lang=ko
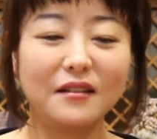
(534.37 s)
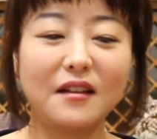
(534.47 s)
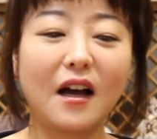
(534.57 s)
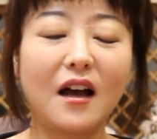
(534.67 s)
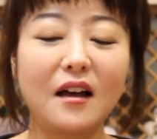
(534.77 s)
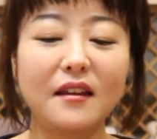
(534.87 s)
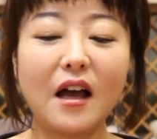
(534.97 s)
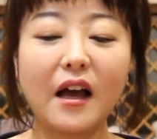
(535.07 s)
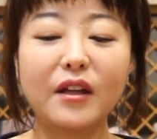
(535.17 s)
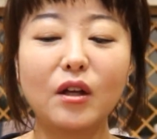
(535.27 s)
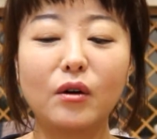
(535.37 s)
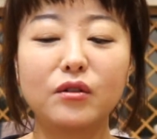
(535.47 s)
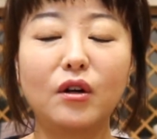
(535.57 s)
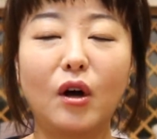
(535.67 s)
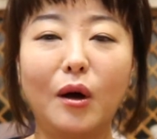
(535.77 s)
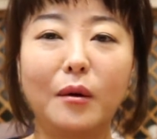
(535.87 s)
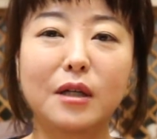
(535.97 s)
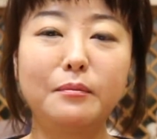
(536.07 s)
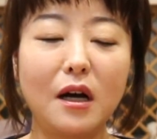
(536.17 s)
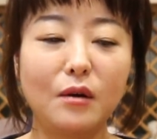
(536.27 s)
그래서 제가 생각했던
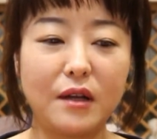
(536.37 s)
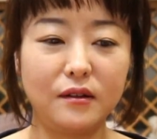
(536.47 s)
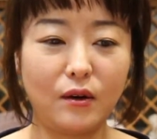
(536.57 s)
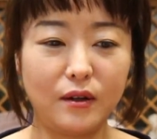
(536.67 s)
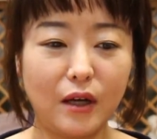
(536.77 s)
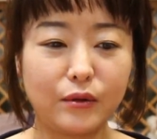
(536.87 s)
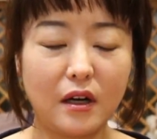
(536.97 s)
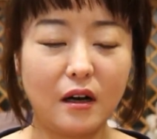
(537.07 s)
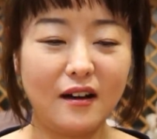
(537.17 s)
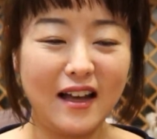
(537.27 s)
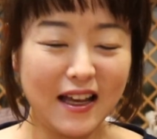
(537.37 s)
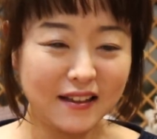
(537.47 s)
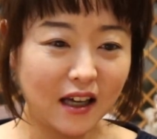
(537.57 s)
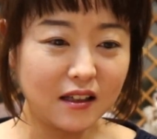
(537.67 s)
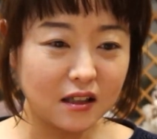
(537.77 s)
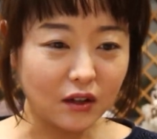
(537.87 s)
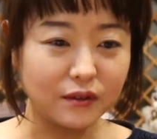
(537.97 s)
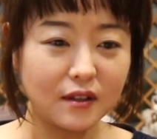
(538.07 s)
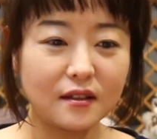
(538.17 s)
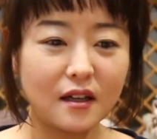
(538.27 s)
것처럼 금방 완성을 했고요. 자, 이제
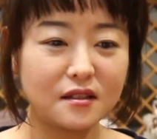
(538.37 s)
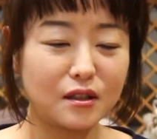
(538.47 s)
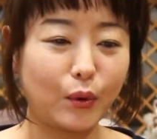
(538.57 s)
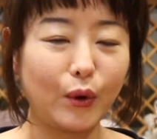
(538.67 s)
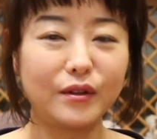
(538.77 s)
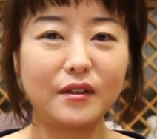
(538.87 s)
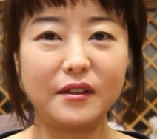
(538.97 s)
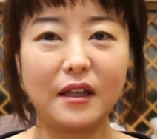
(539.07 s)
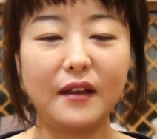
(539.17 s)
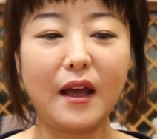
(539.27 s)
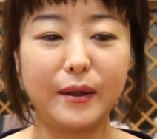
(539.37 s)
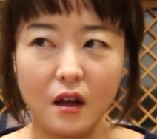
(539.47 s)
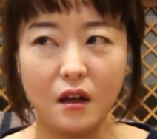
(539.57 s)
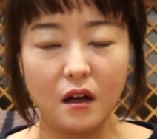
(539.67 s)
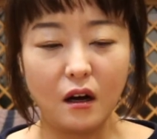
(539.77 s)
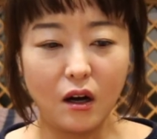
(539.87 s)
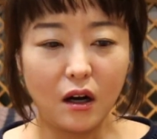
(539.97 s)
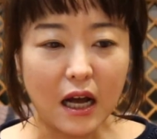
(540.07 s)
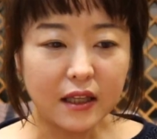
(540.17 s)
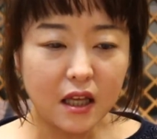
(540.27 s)
전체 샷을 보여드릴 텐데,
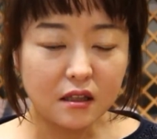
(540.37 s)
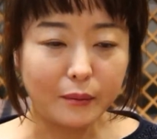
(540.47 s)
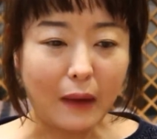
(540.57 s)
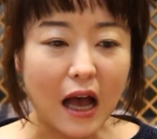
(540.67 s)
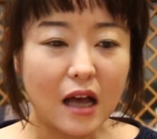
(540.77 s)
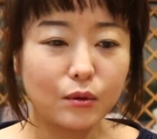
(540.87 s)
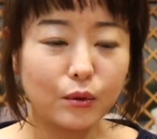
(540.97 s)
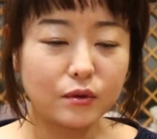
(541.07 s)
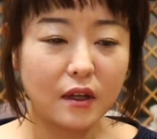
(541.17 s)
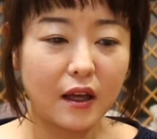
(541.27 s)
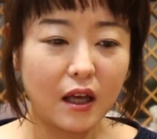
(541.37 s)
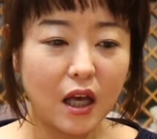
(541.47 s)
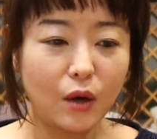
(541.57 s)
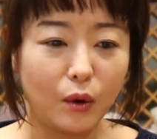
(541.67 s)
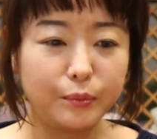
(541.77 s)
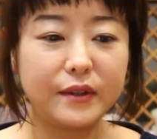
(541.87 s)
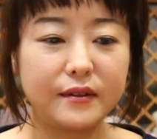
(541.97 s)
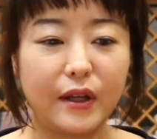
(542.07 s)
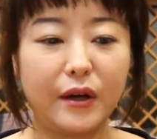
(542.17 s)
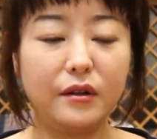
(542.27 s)
어, 안에 이제 마 소재의
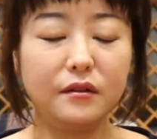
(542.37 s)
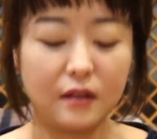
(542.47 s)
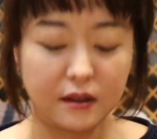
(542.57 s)
원피스예요.